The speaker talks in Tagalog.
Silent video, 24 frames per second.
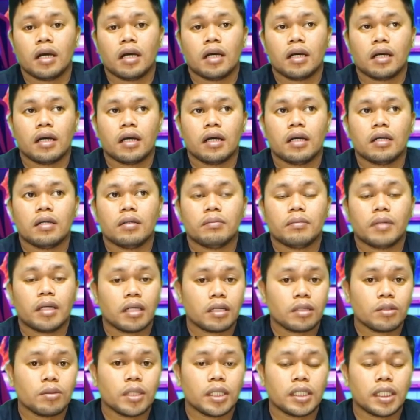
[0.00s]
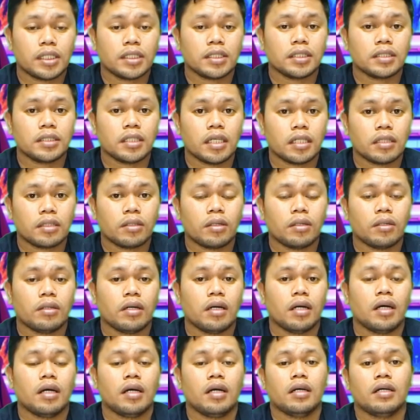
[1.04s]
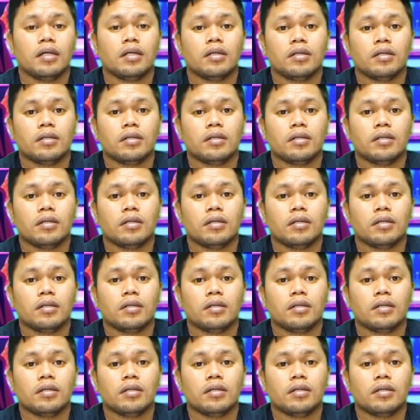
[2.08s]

uh, makakuha ng slot uh,